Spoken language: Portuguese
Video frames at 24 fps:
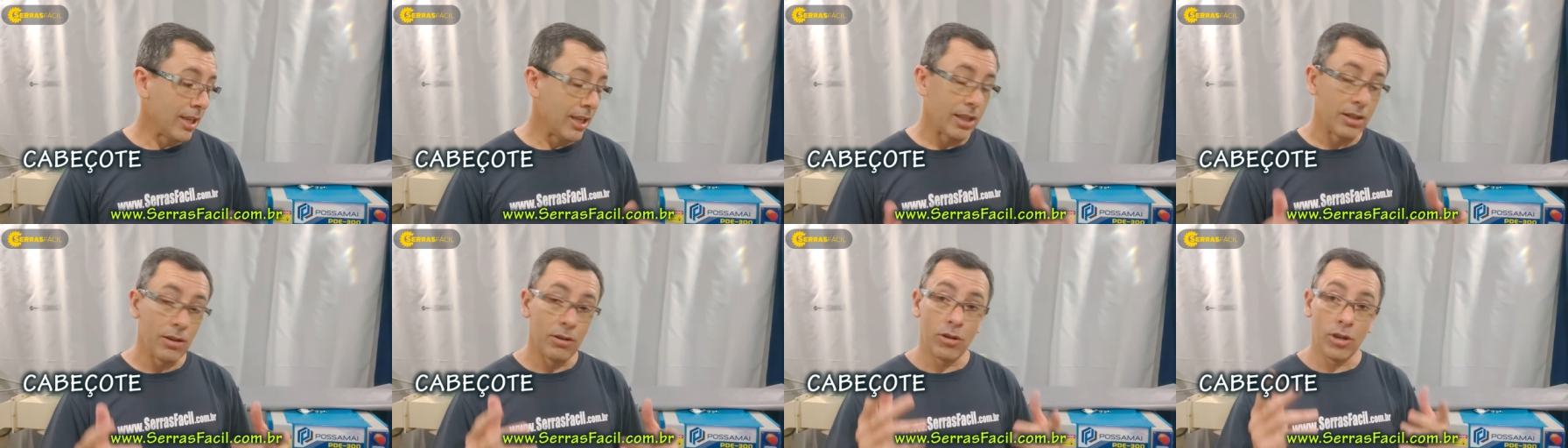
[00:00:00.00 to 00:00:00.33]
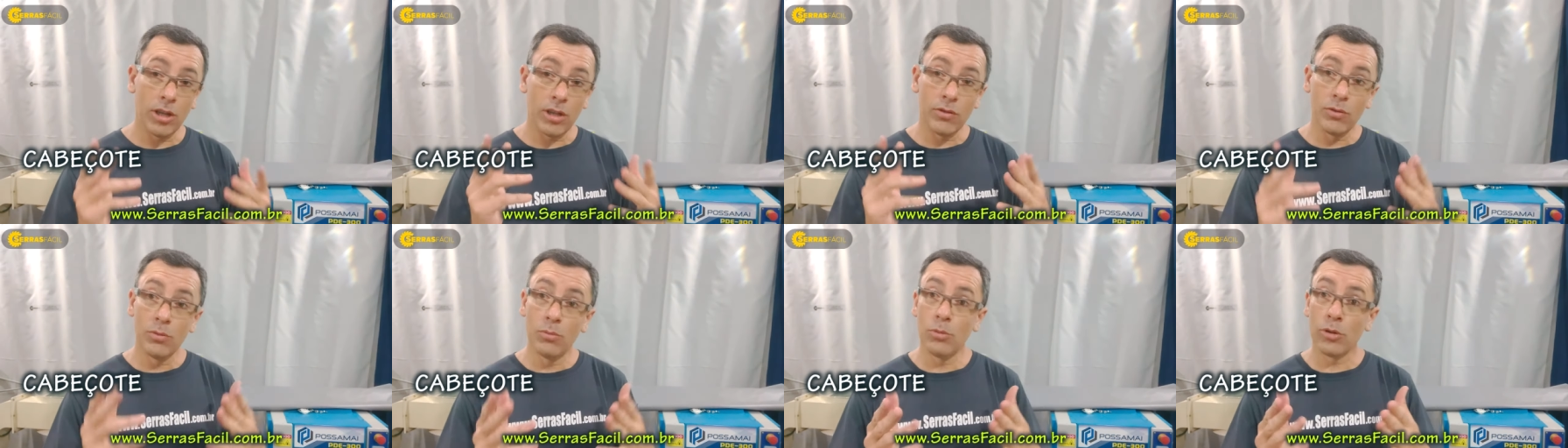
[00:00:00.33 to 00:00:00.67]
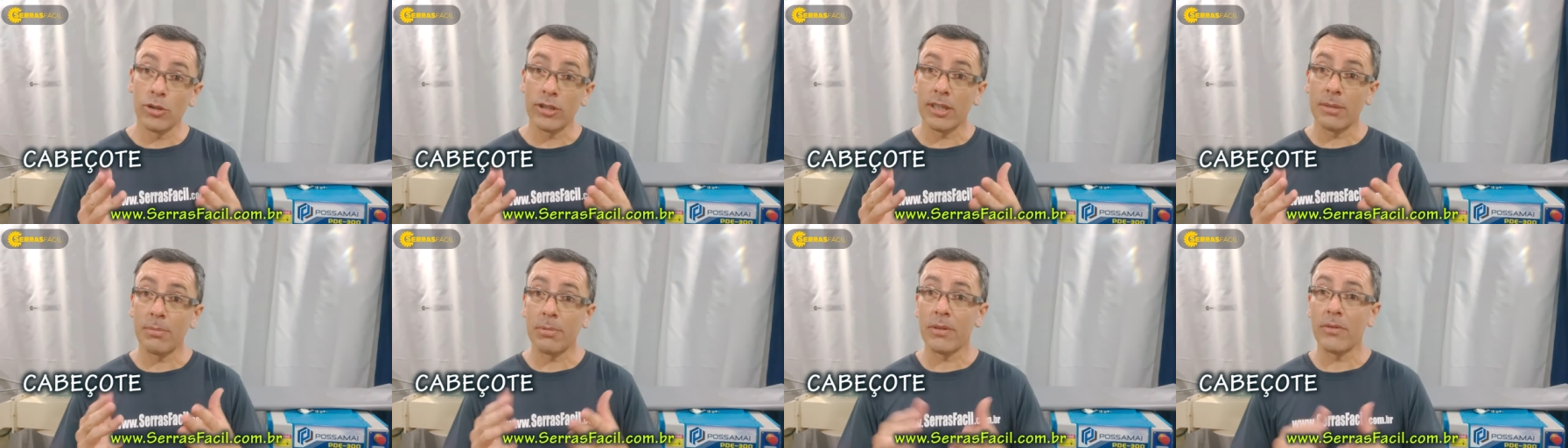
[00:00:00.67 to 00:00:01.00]
Então agora nós vamos
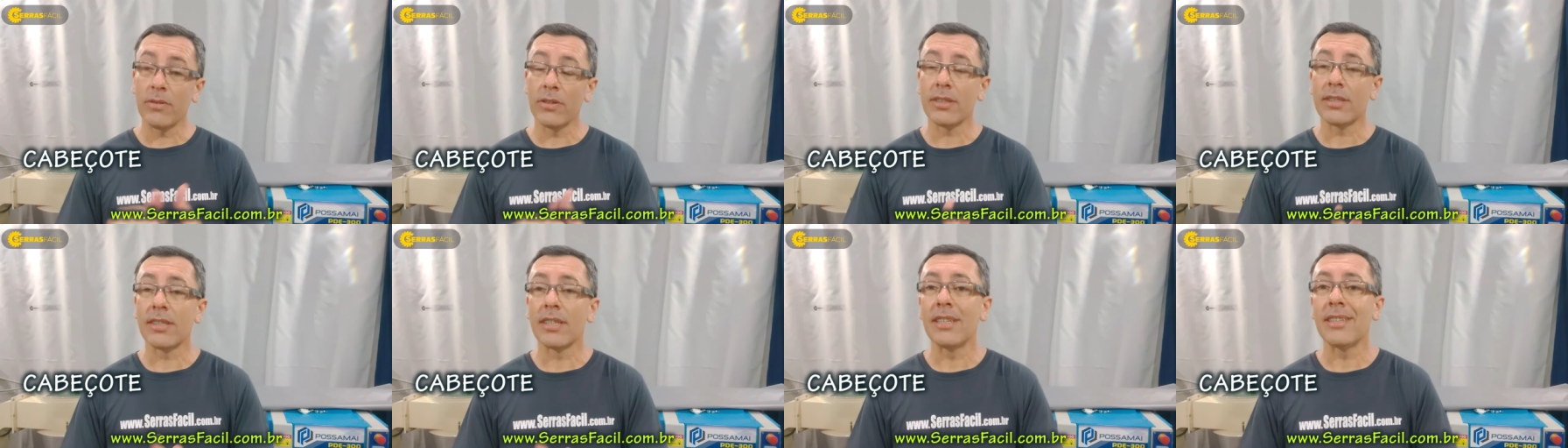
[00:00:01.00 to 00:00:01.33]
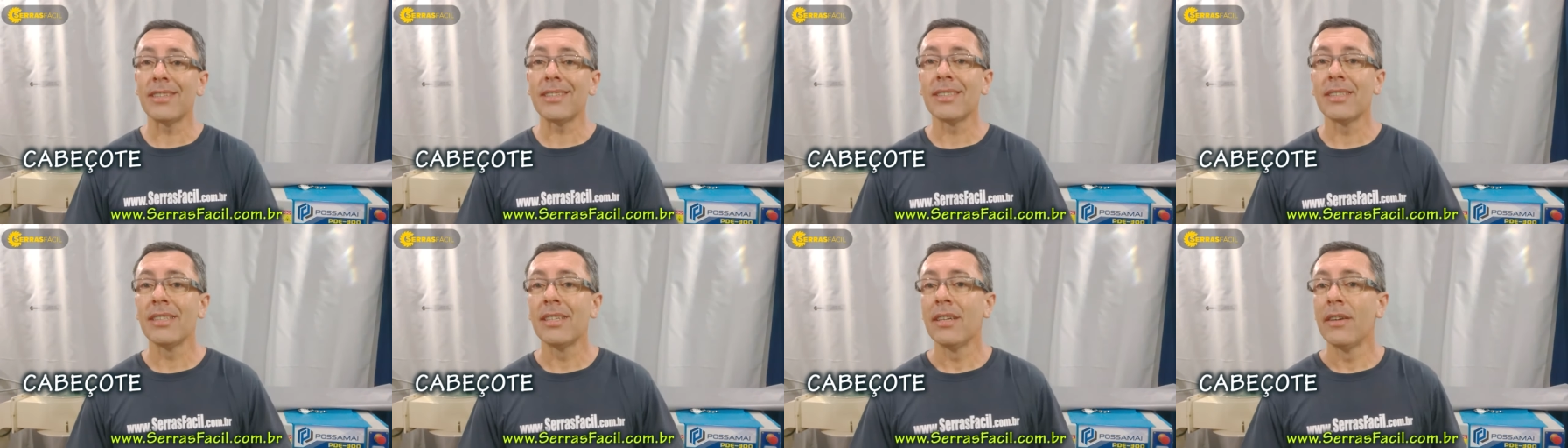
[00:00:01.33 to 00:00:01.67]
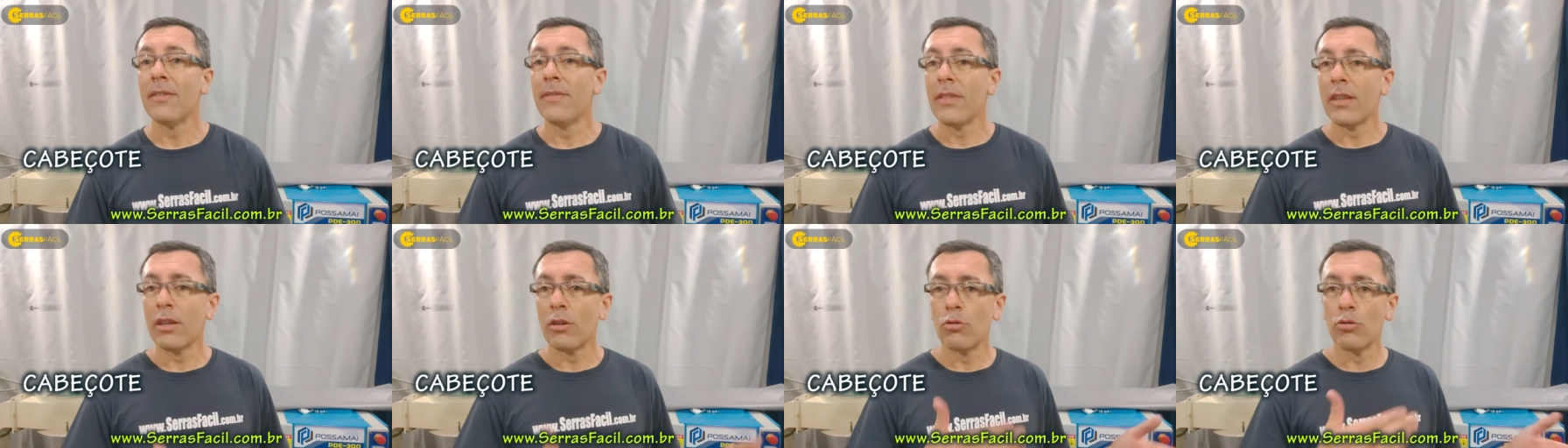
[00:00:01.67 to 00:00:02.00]
mostrar para vocês
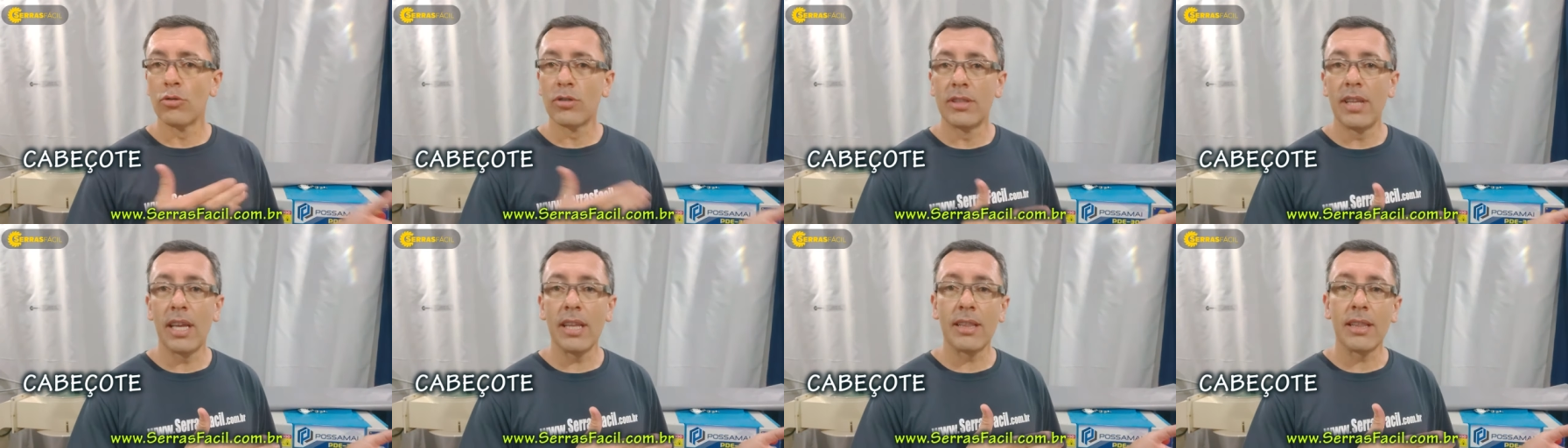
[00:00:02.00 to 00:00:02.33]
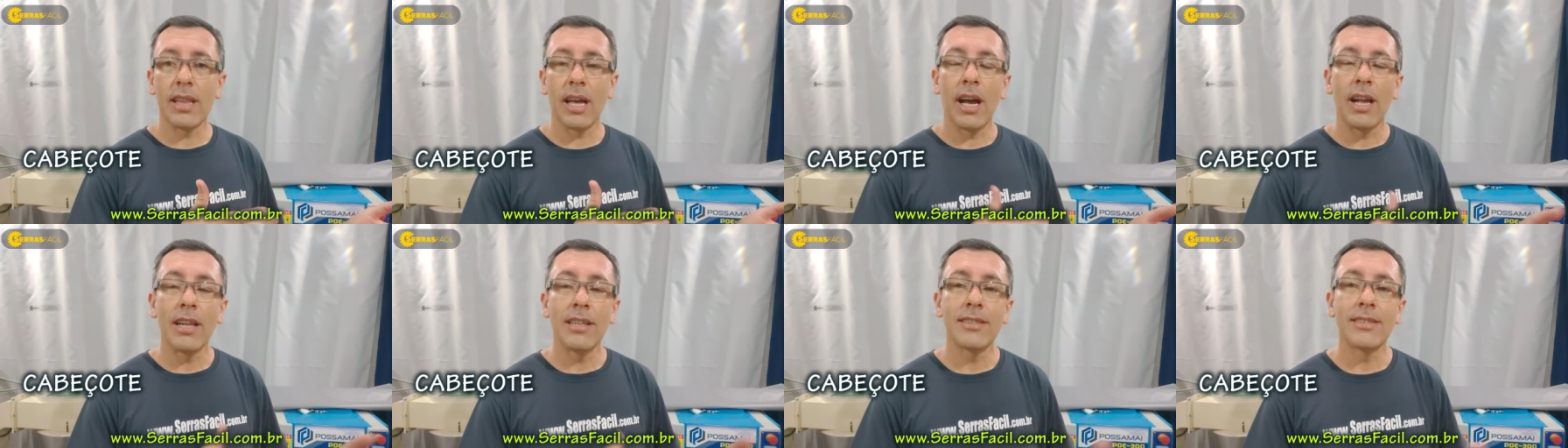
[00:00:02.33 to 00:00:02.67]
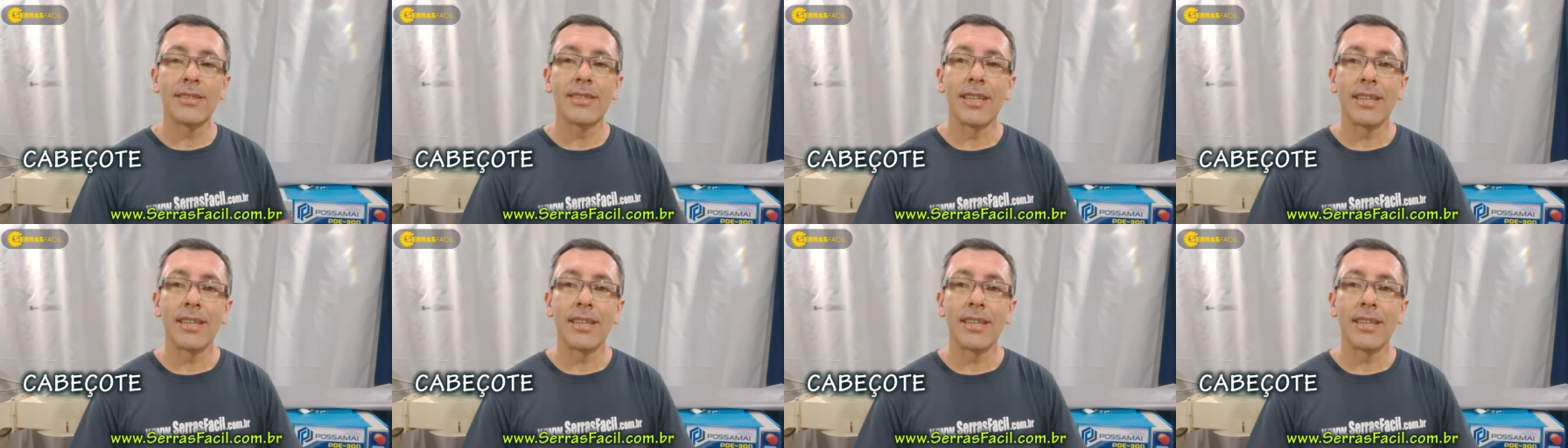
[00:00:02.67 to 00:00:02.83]
os detalhes